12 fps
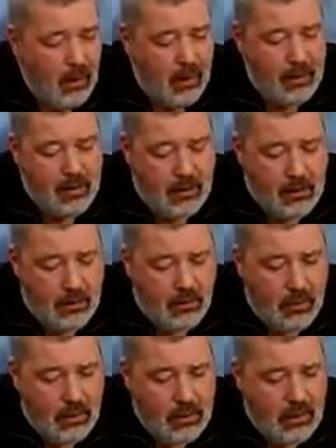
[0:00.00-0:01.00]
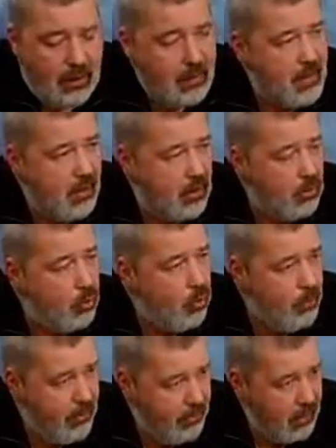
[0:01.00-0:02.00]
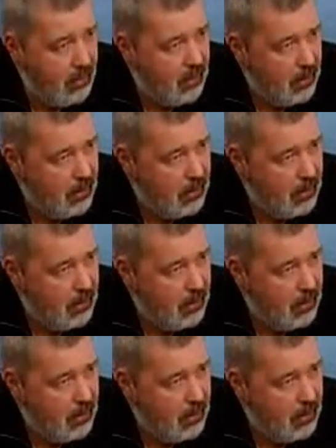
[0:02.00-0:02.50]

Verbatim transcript: Хотя основной костяк тех, кто убивал,